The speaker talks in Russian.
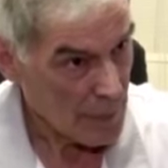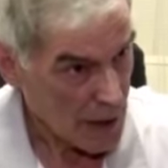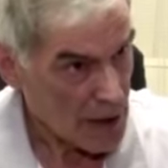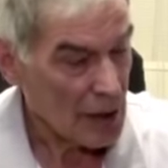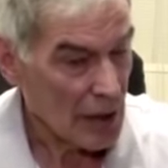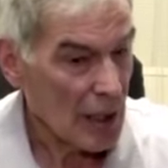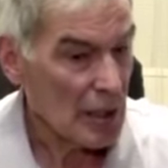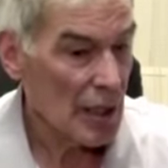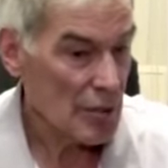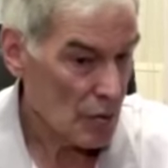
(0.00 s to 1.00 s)
опять же, на
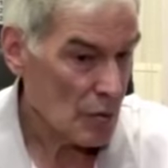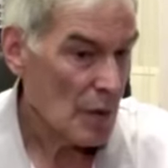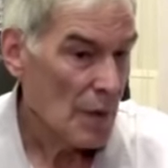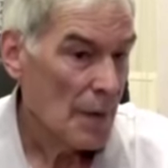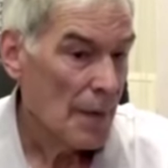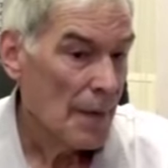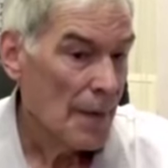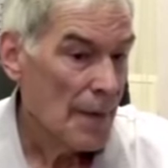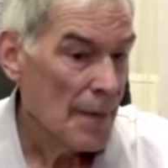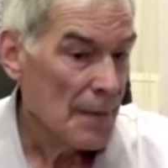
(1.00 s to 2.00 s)
глазу.
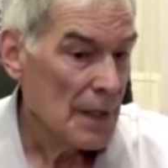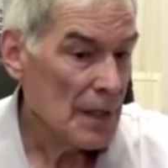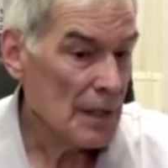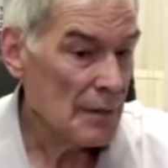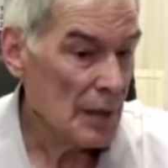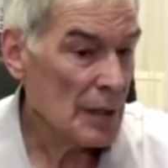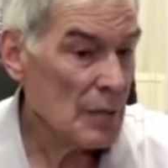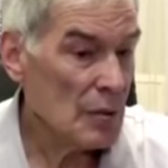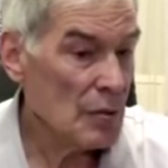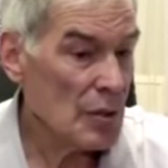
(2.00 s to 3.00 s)
И в этом
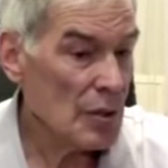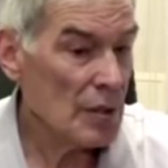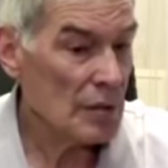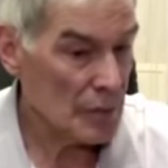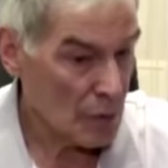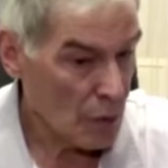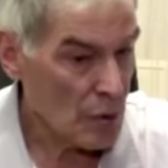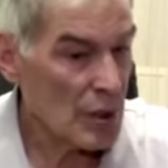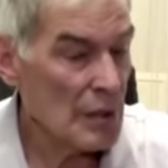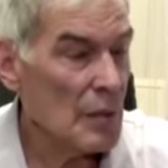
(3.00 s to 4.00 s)
случае
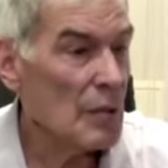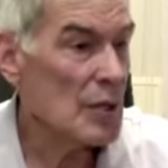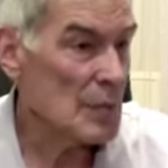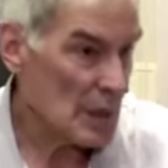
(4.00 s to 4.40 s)
тоже имеются